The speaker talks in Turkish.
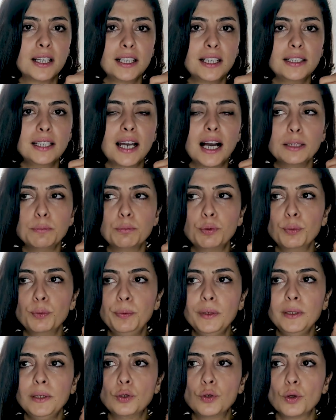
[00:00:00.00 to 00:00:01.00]
Yani bu bir
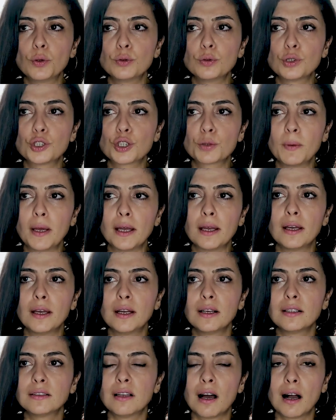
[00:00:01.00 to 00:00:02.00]
görüşme
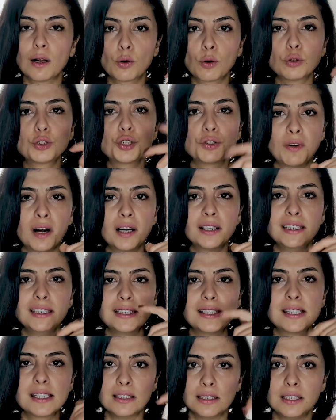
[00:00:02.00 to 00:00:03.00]
daha koçvari
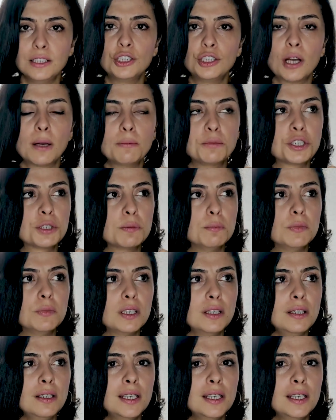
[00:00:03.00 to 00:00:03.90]
gitsin diyeceğim şimdi.